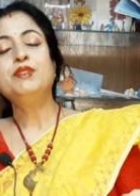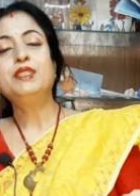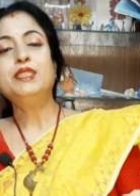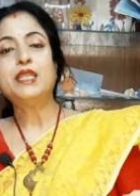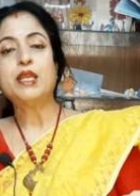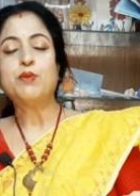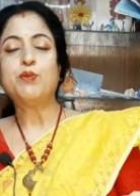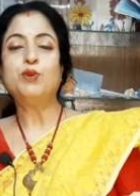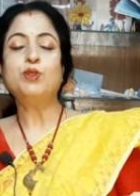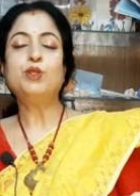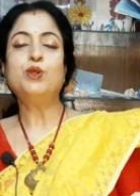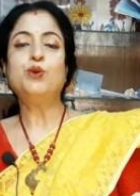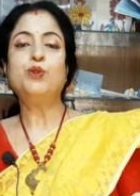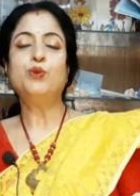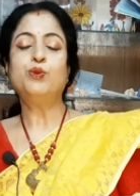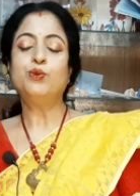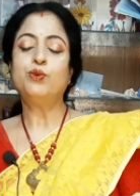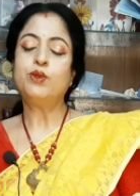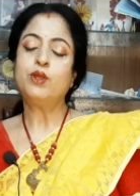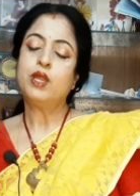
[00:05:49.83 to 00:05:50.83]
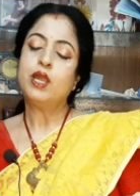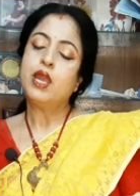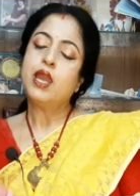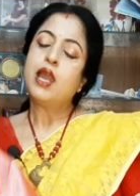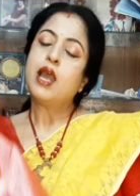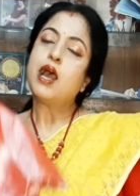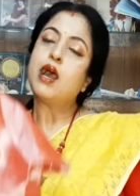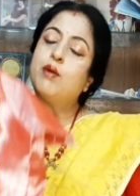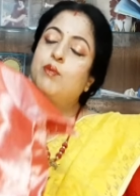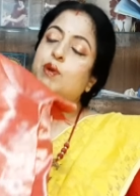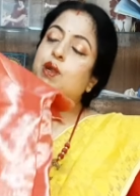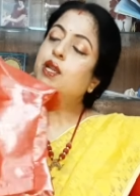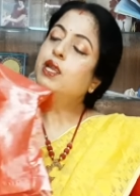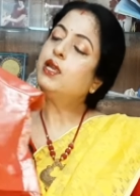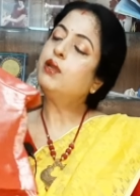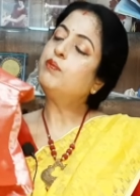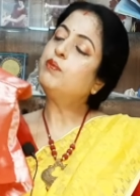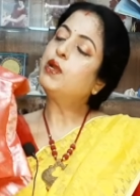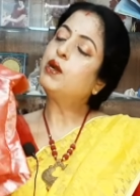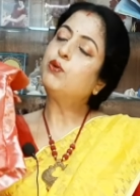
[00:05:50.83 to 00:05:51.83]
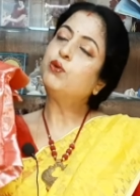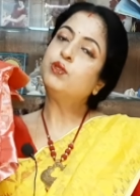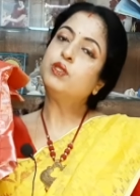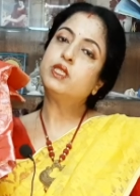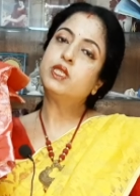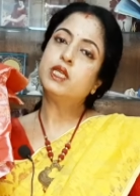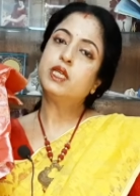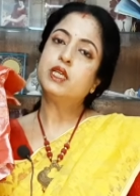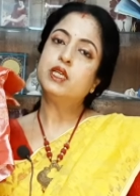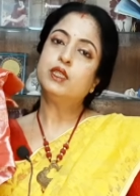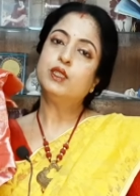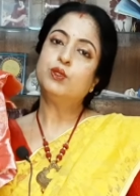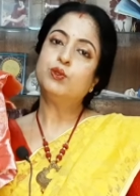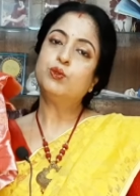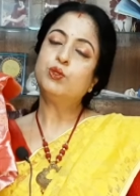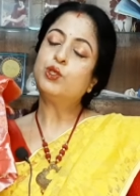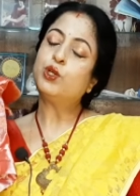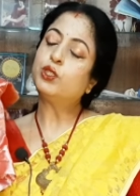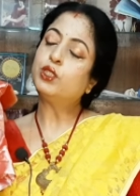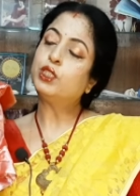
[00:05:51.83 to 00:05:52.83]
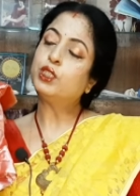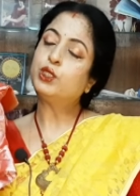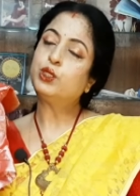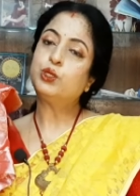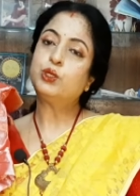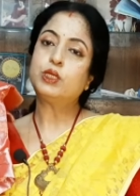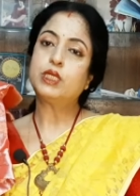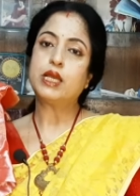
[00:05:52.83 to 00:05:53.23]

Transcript: যেমন ধরুন আমার এই ব্লাউজটি কিন্তু যথেষ্ট